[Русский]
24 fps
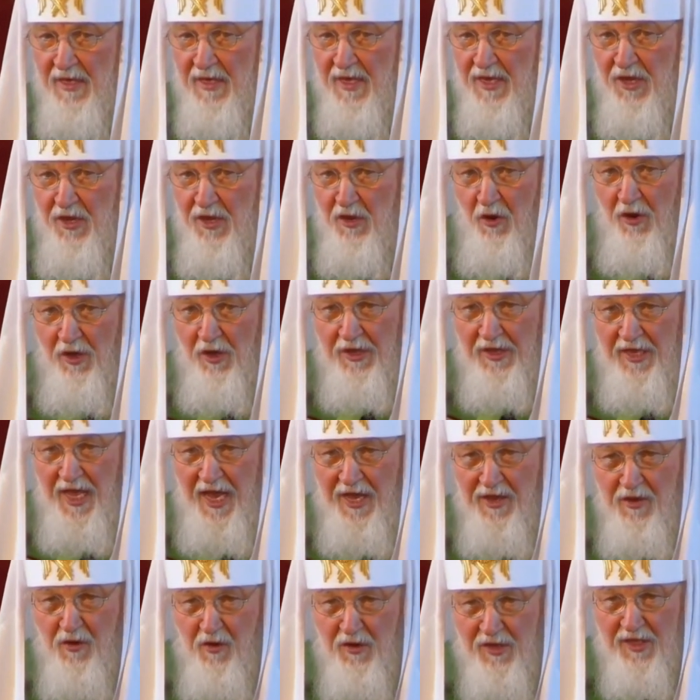И Он
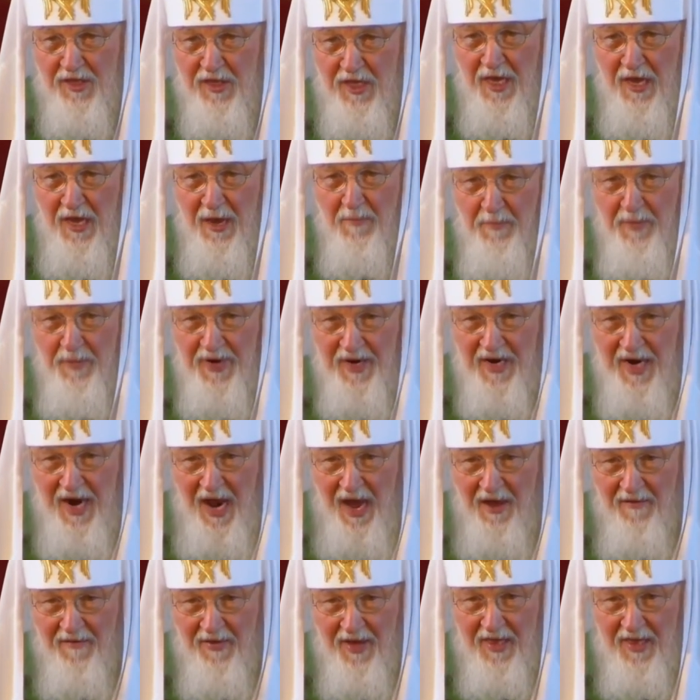дает
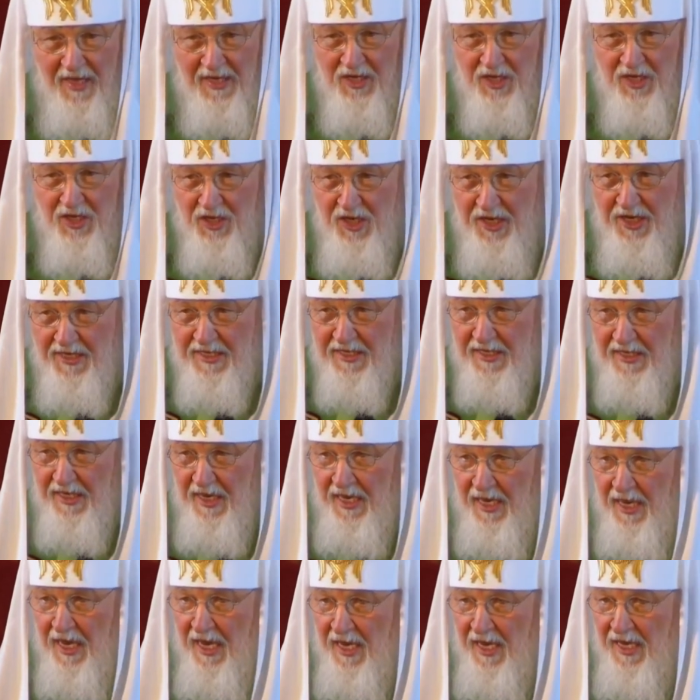правила
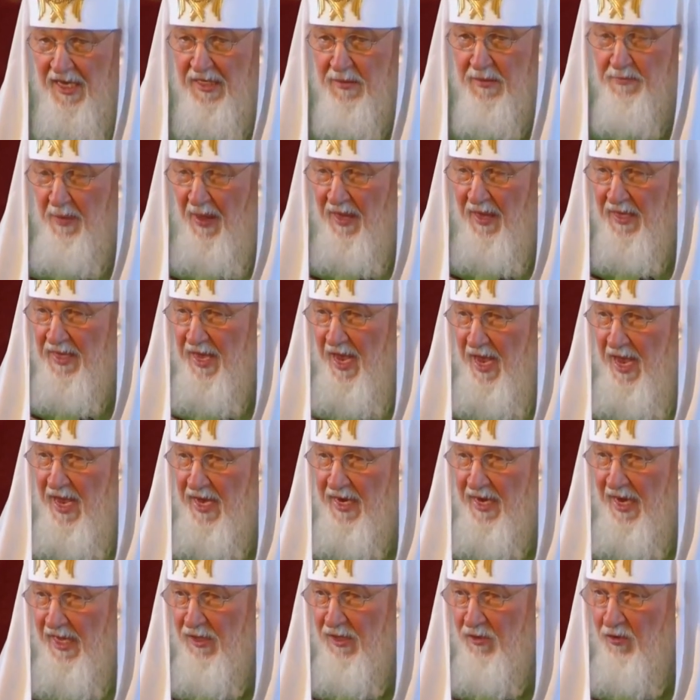жизни, исполняя
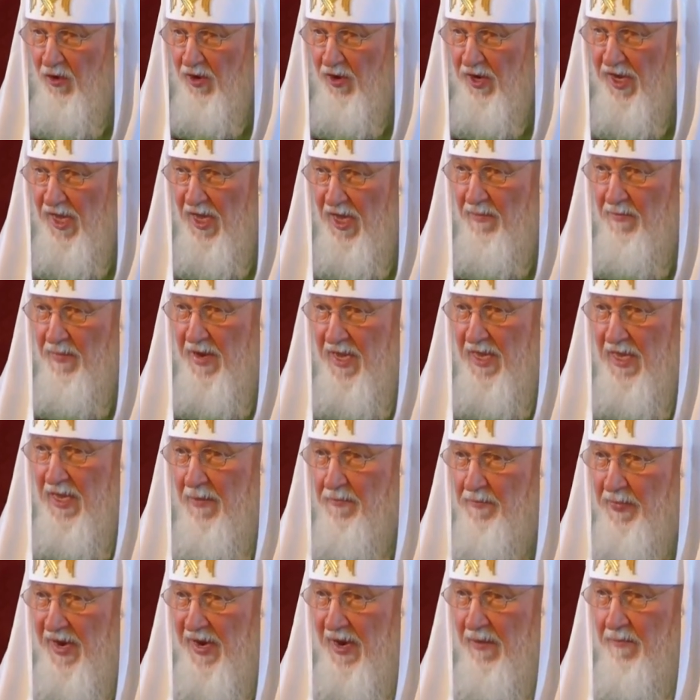которые мы
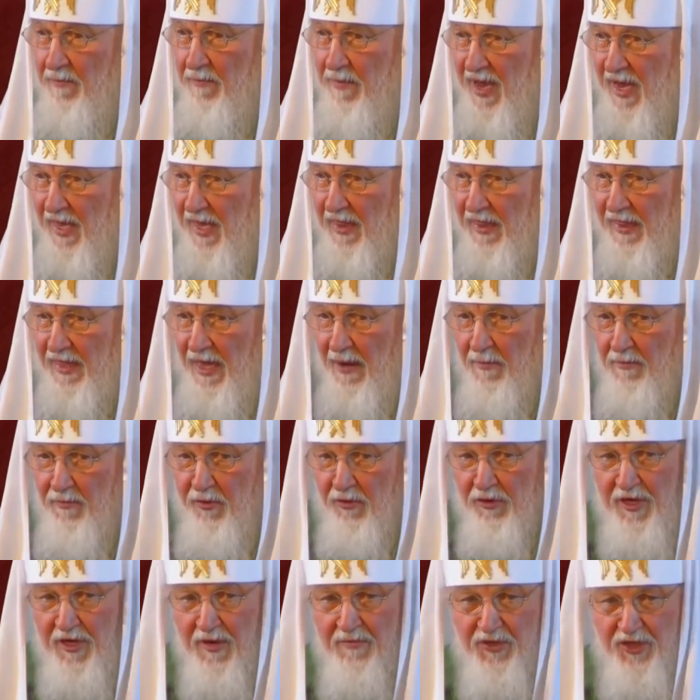непременно
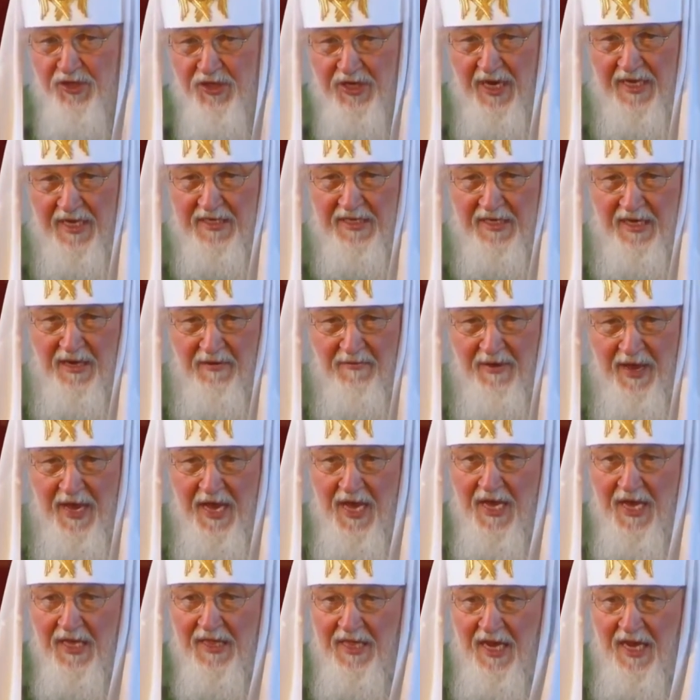будем счастливы,
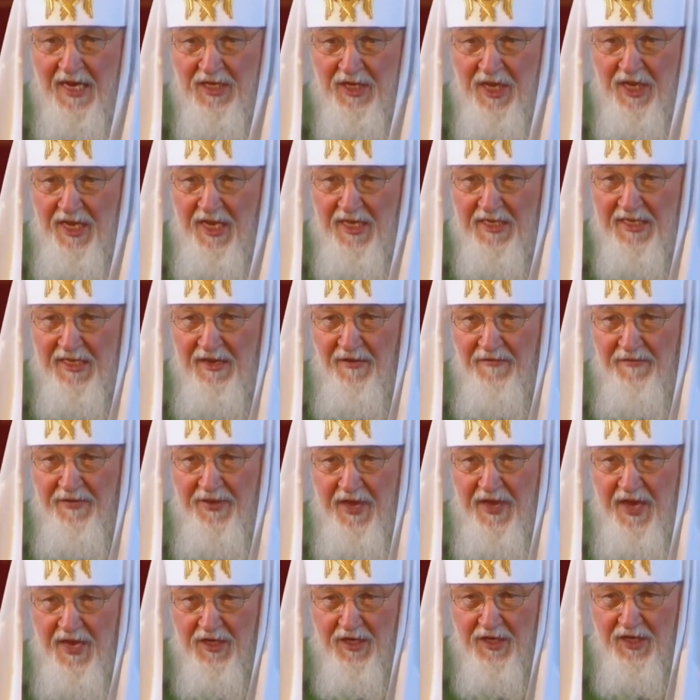даже если
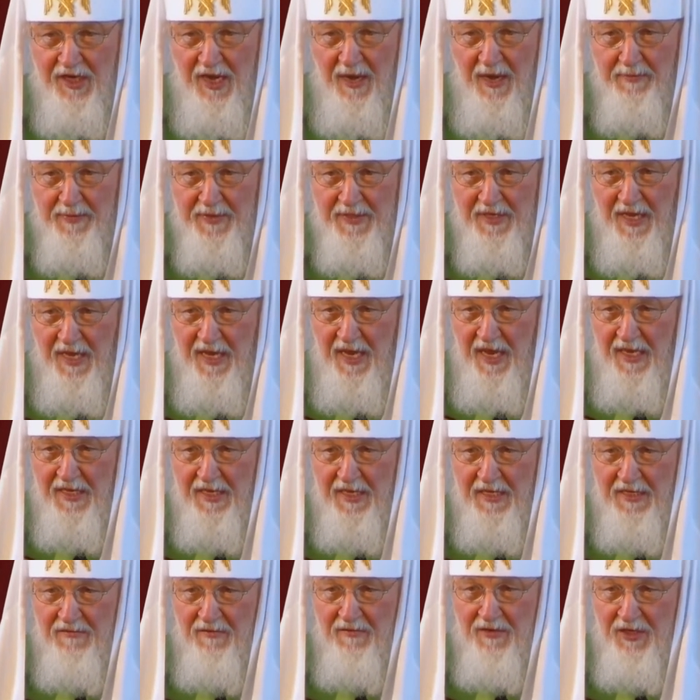внешние
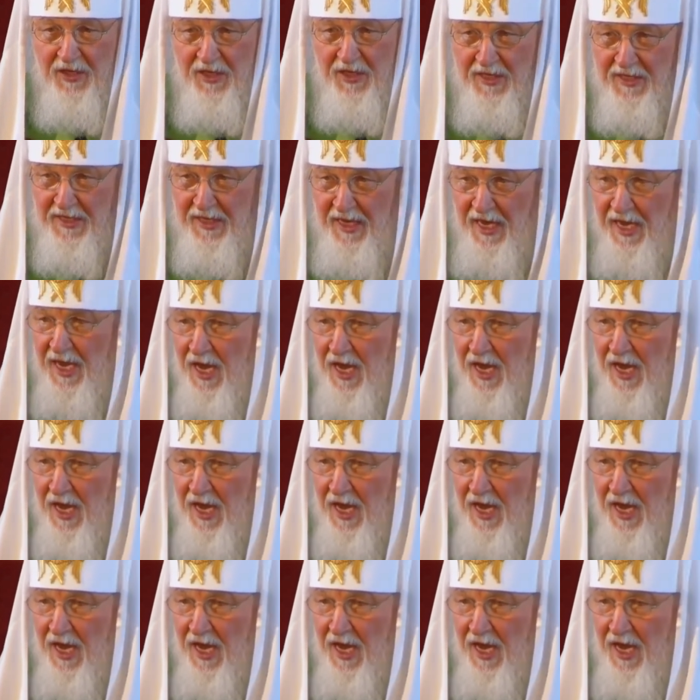обстоятельства жизни